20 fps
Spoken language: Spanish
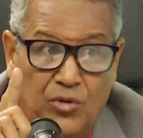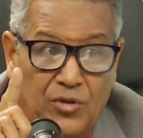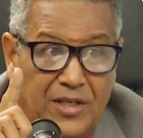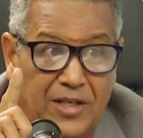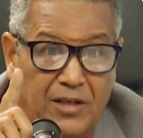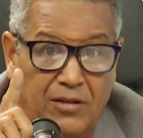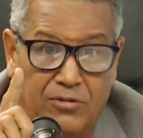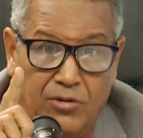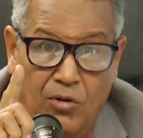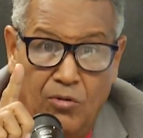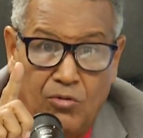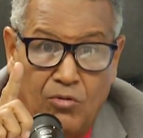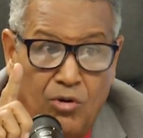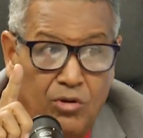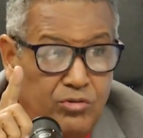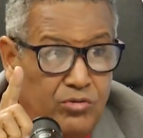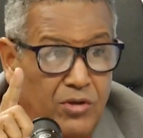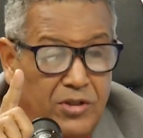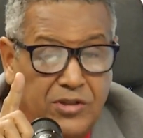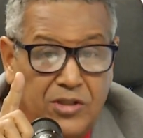de, de, un
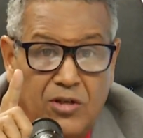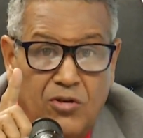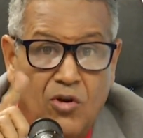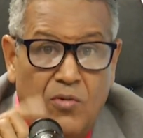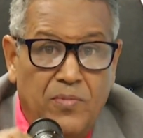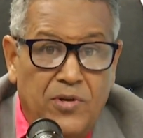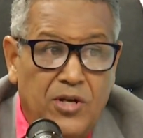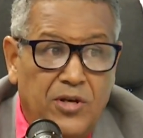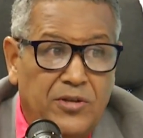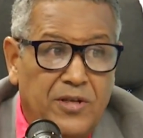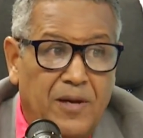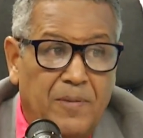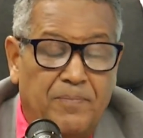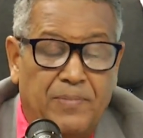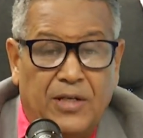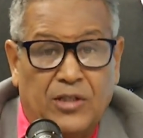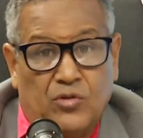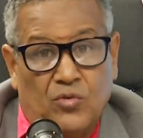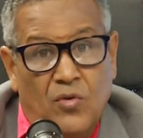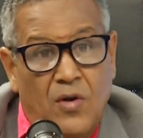costo de 5 millones de
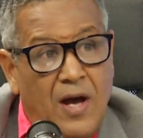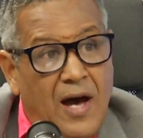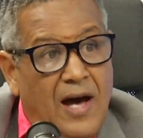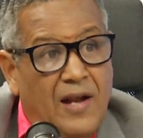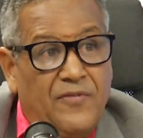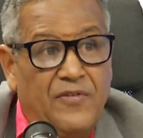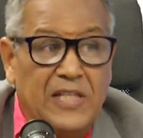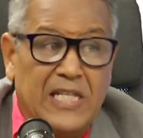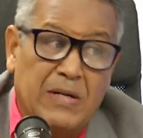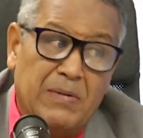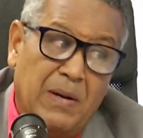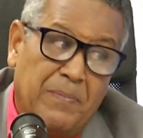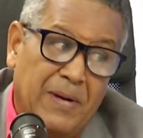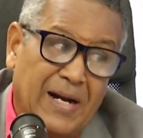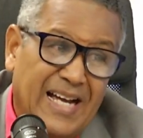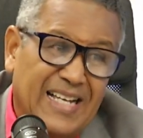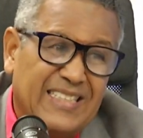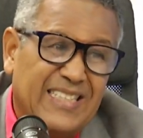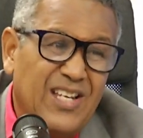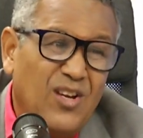pesos, al final va a
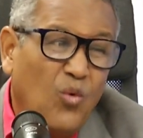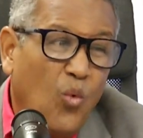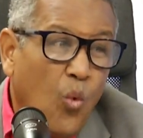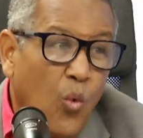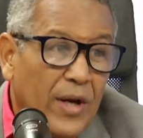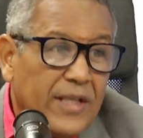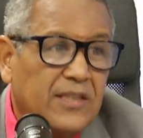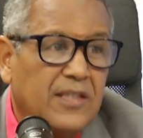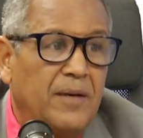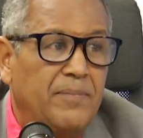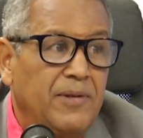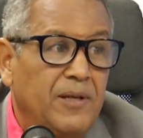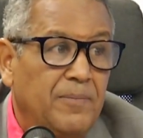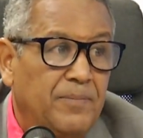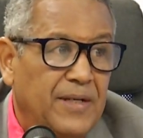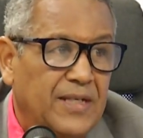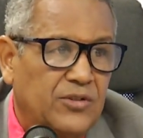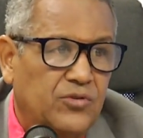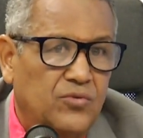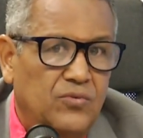pagar 50 mil
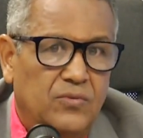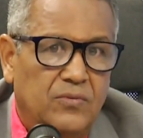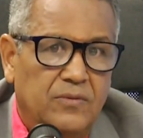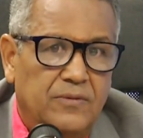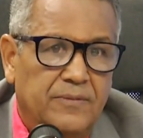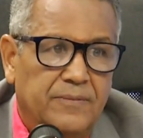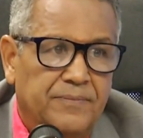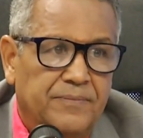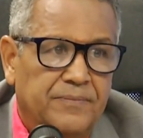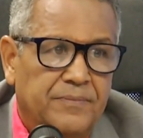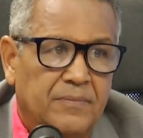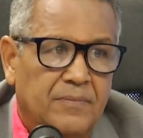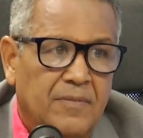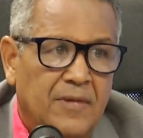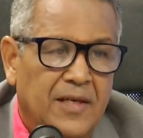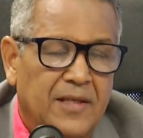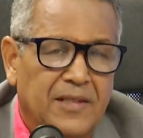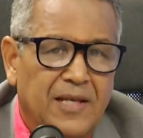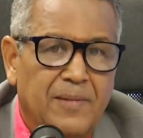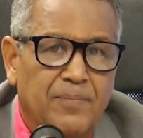pesos
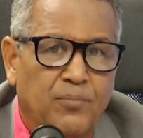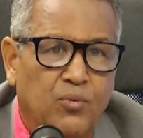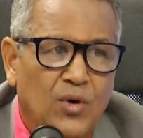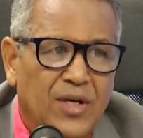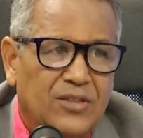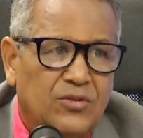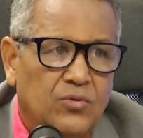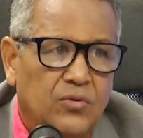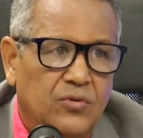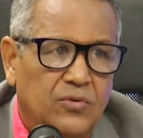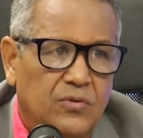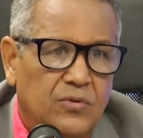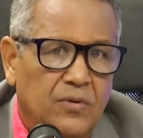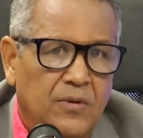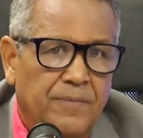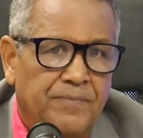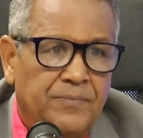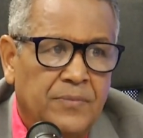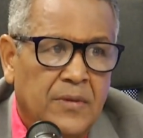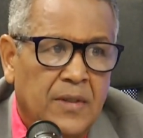de impuestos.
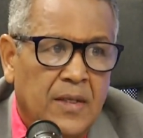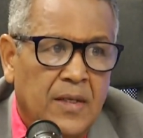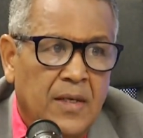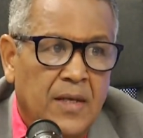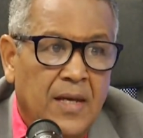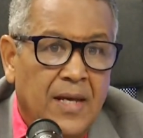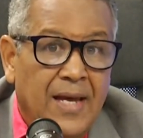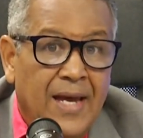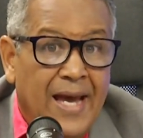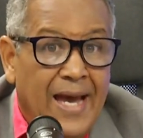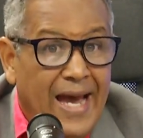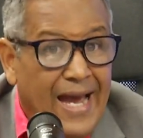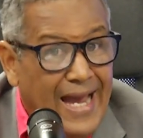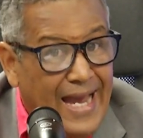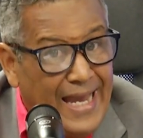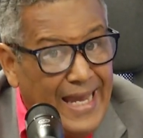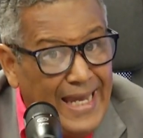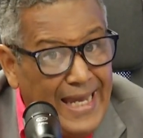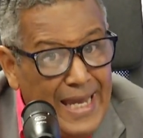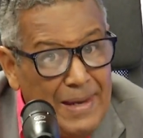
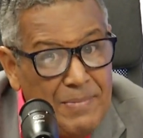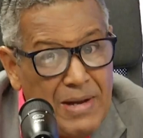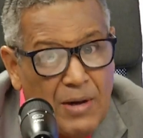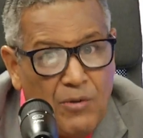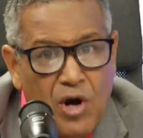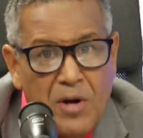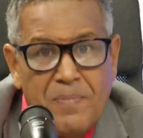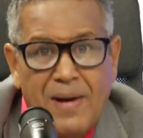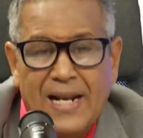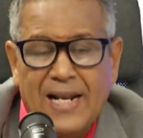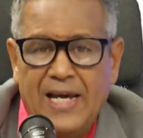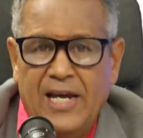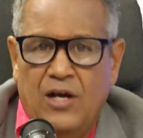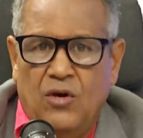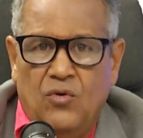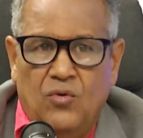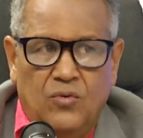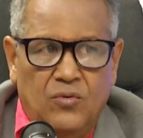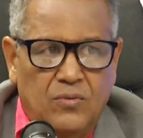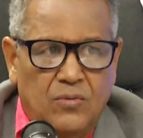Y me voy más
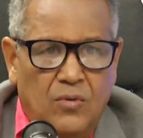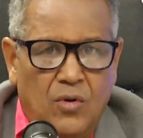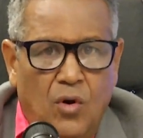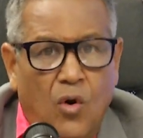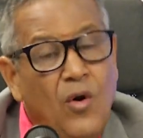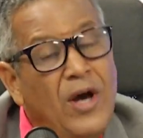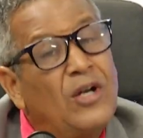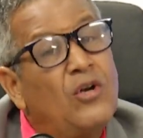lejos o el